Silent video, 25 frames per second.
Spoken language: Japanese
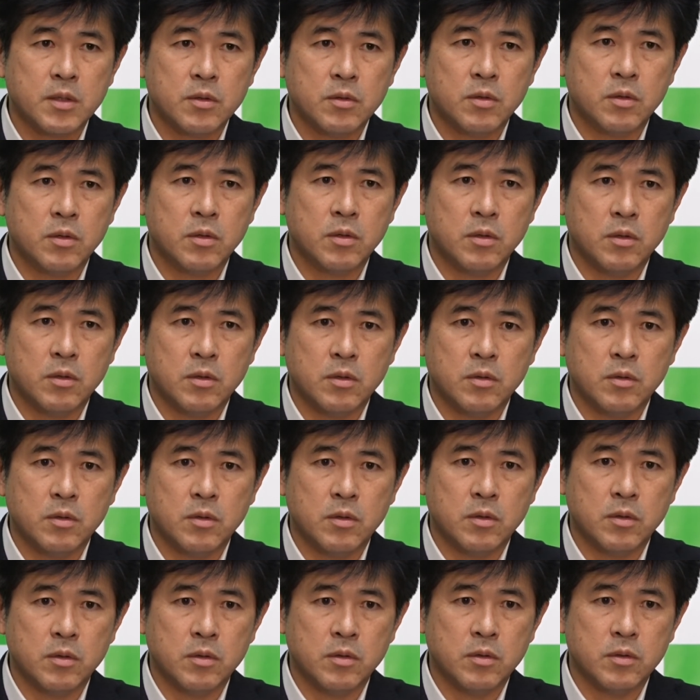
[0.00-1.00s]

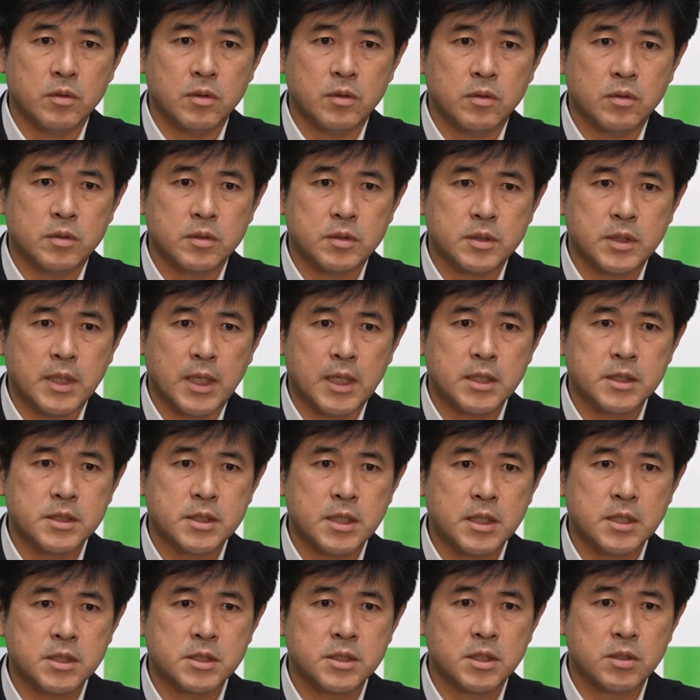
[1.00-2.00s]
の第
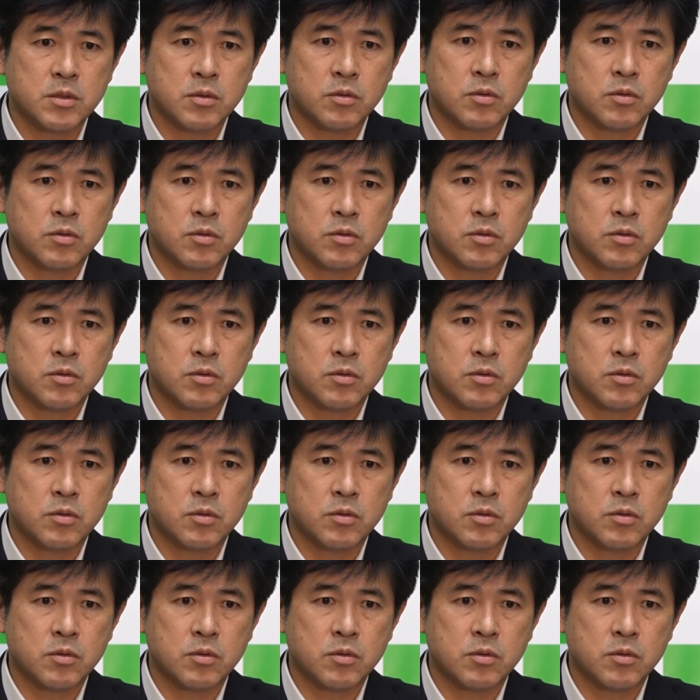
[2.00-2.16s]
三者の